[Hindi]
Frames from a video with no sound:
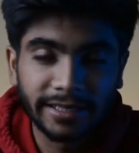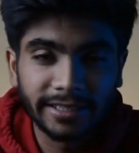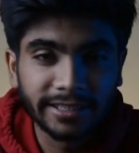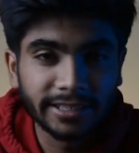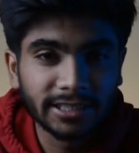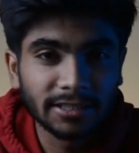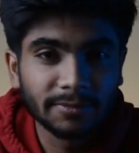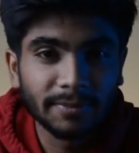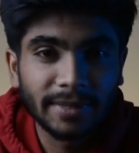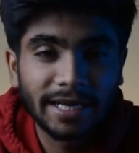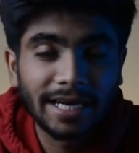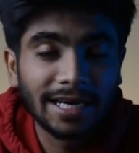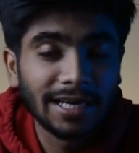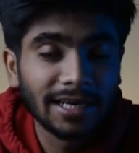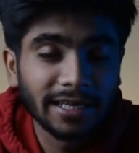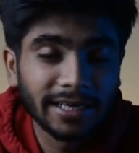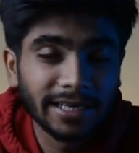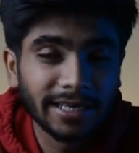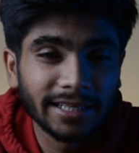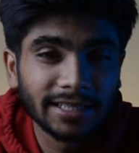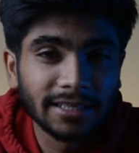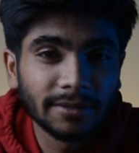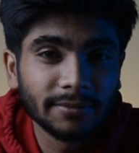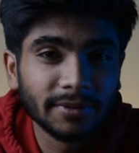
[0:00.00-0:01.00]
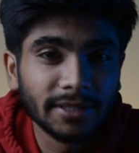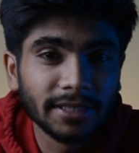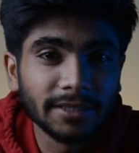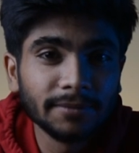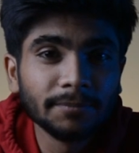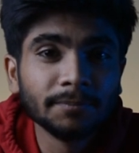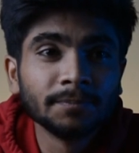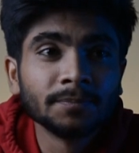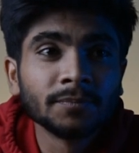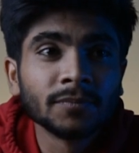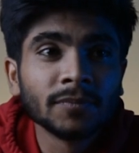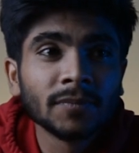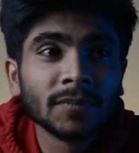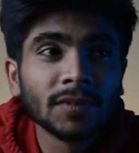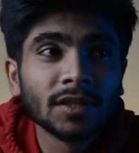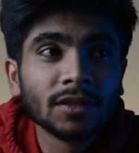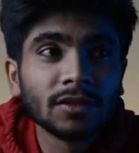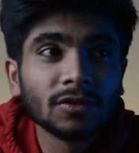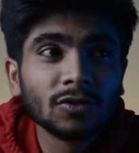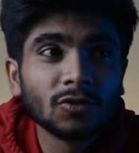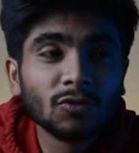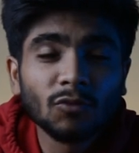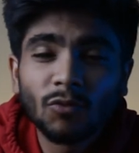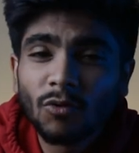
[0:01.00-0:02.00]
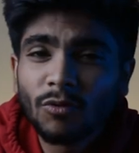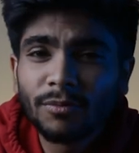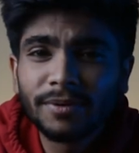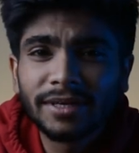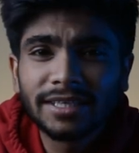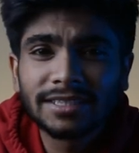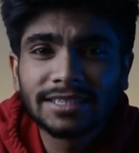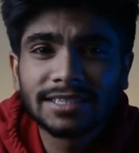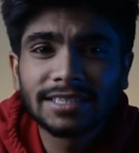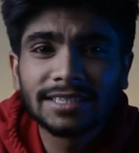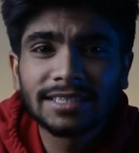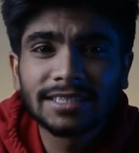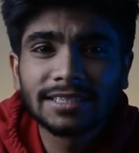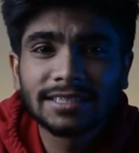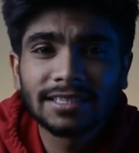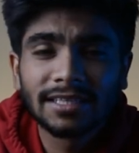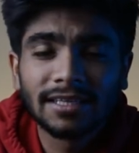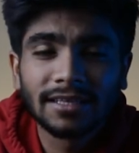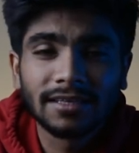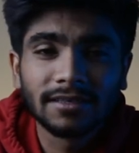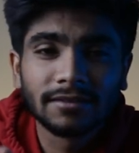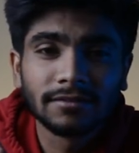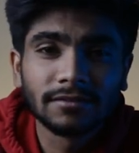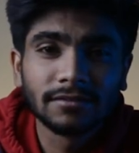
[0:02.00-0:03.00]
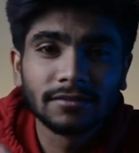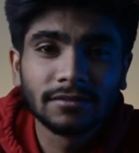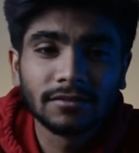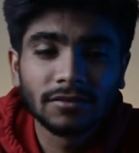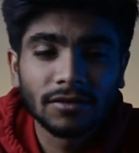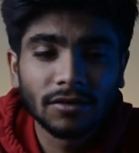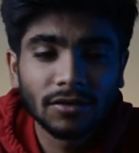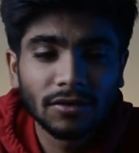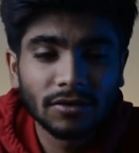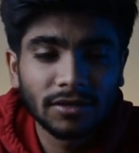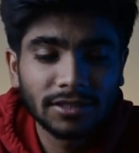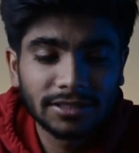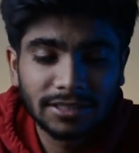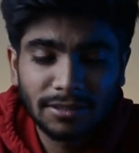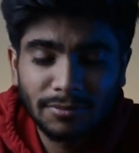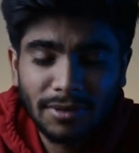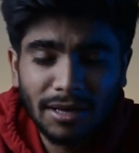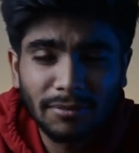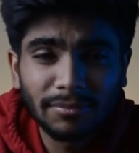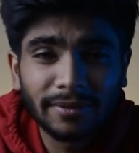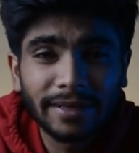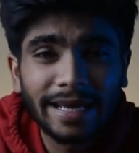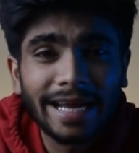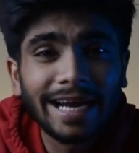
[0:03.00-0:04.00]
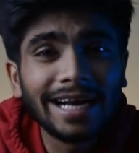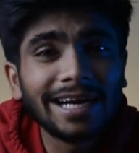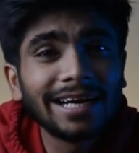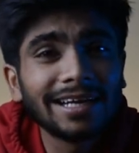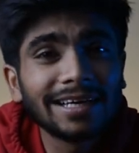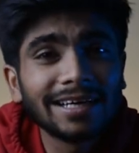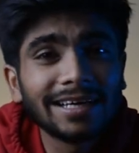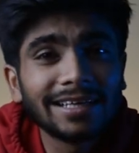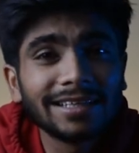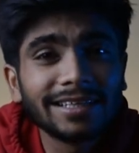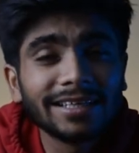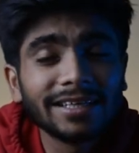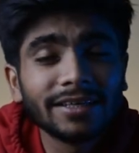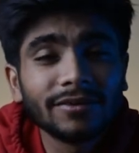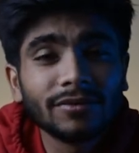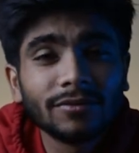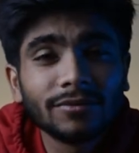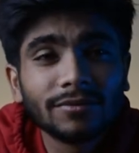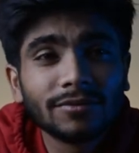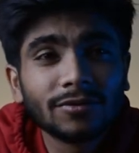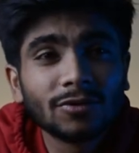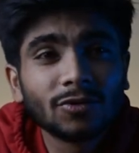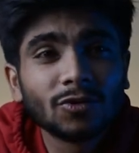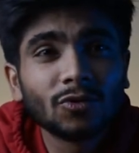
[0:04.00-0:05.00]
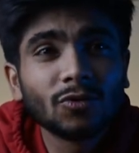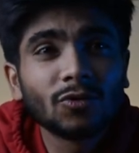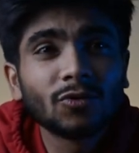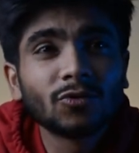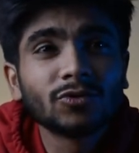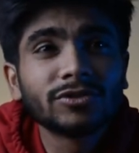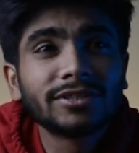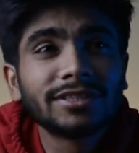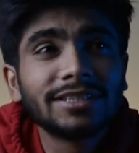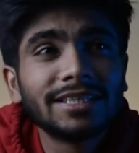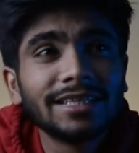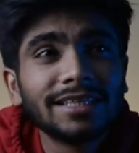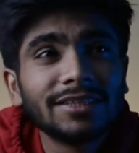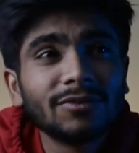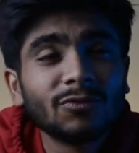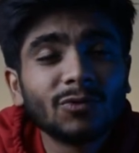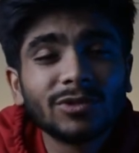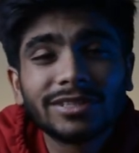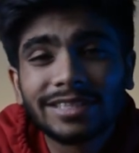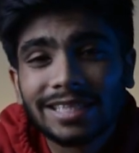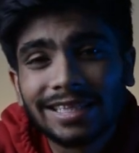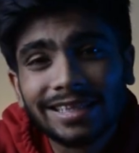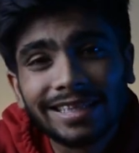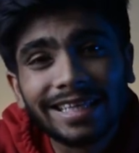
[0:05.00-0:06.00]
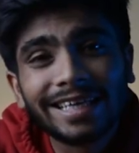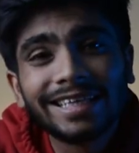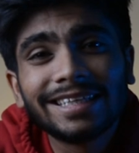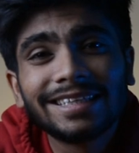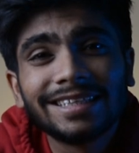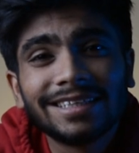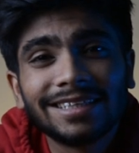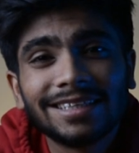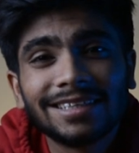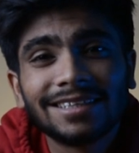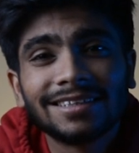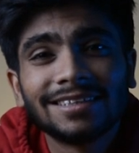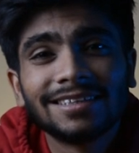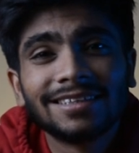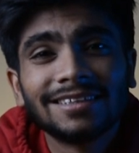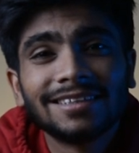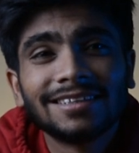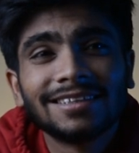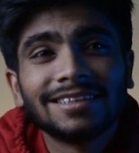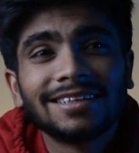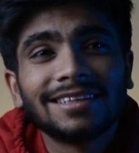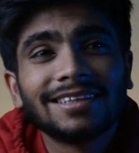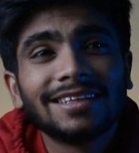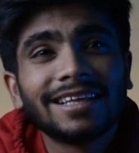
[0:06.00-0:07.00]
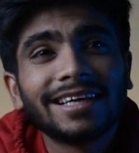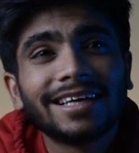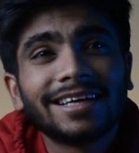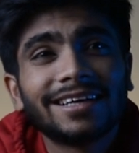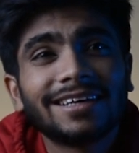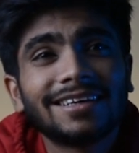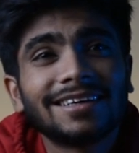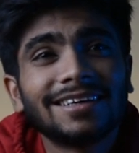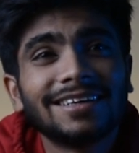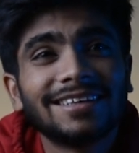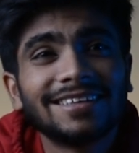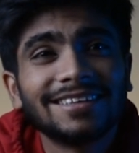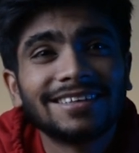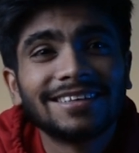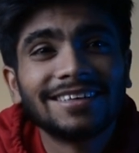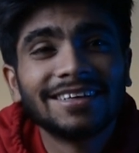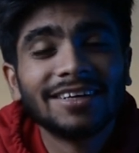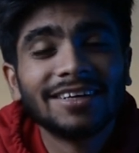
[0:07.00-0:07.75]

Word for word: रेडियस पे ऐड लगाया था मैंने तो वो भी अच्छे से चला और जब आप ऐड लगाते हैं तो कुछ दिन वो चलता ही नहीं है लाइक like,